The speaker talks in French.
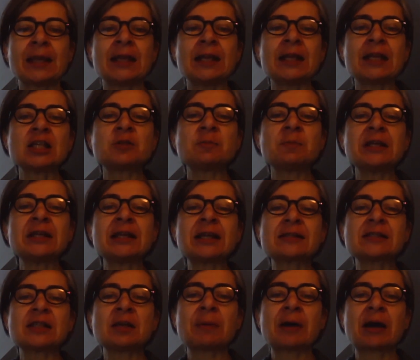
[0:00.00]
Il explique
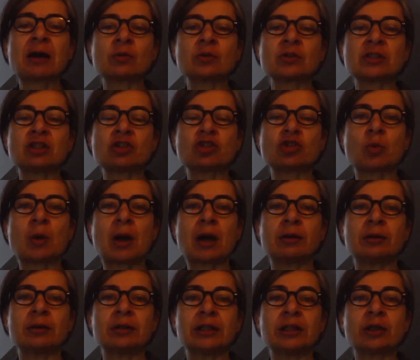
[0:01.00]
à ses parents ses choix
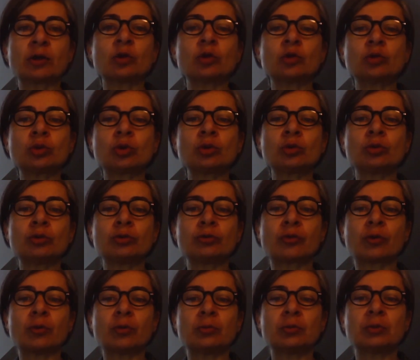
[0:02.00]
et retourne au
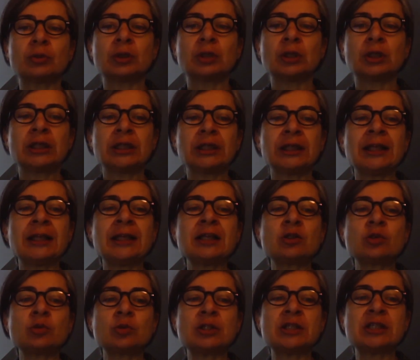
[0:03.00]
front. Il
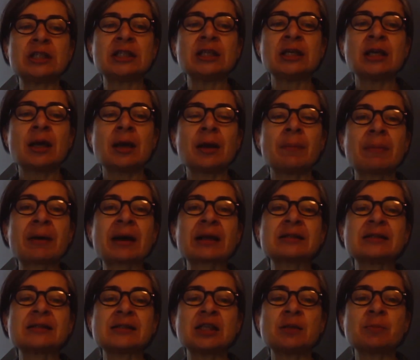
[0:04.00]
étudie,
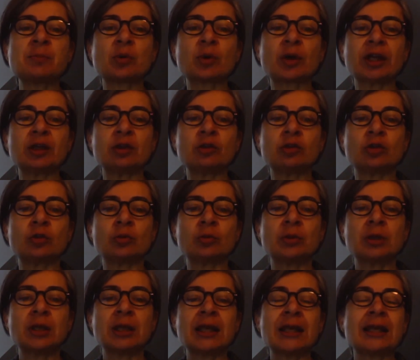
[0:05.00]
participe aux réunions,
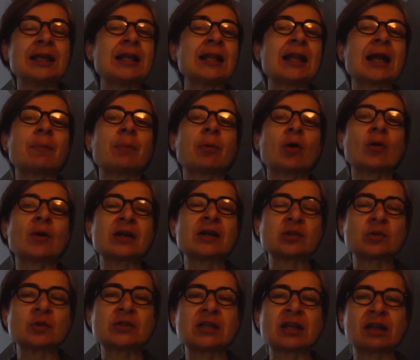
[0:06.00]
il apprend à
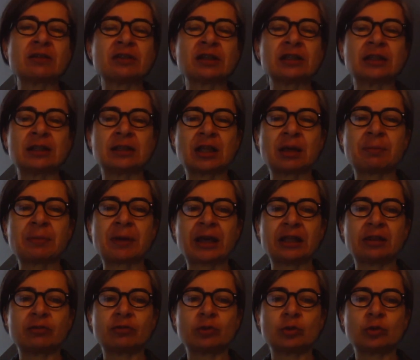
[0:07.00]
se servir d'un
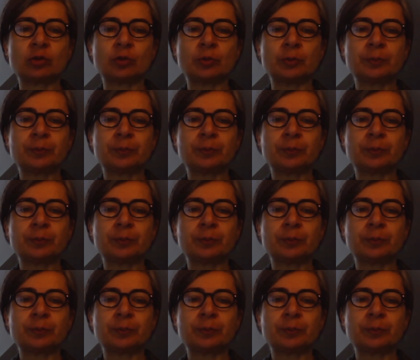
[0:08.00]
appareil photo.